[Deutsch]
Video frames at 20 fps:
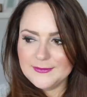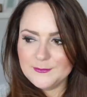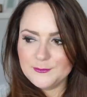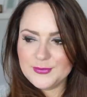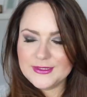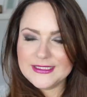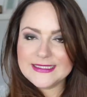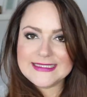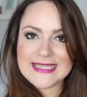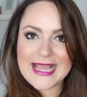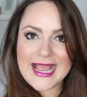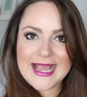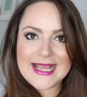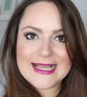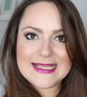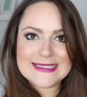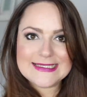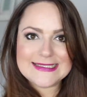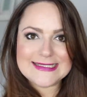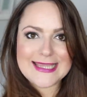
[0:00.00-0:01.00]
bin da
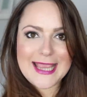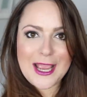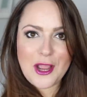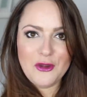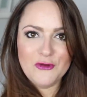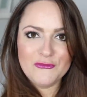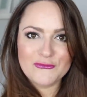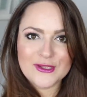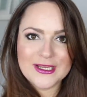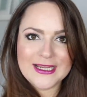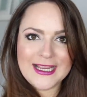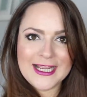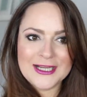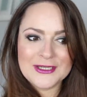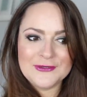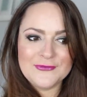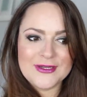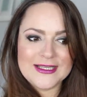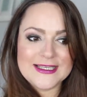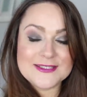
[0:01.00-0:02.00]
sehr
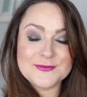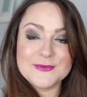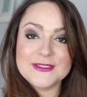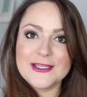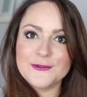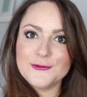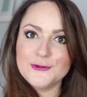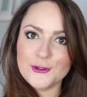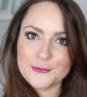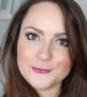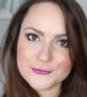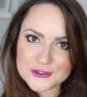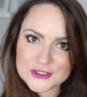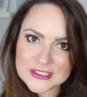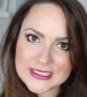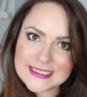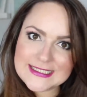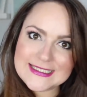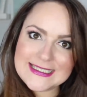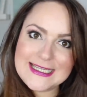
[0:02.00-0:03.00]
aufgegangen, weil es mich natürlich auch
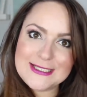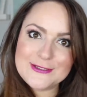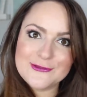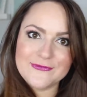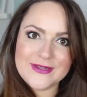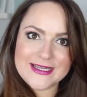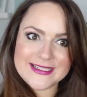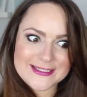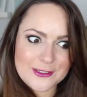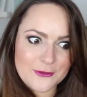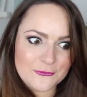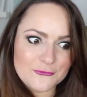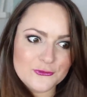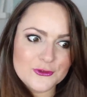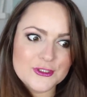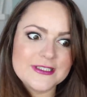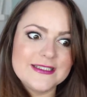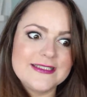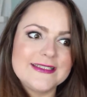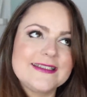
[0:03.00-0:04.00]
bestätigt und weil es auch
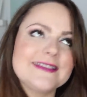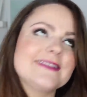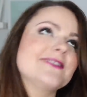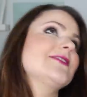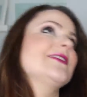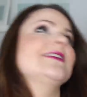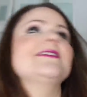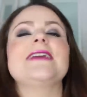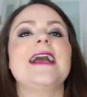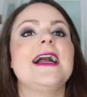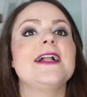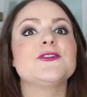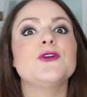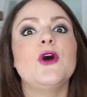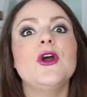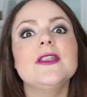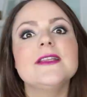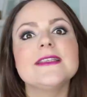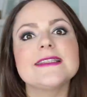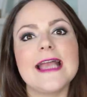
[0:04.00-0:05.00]
wirklich total
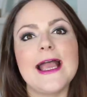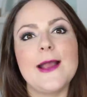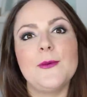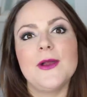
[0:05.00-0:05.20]
toll ist.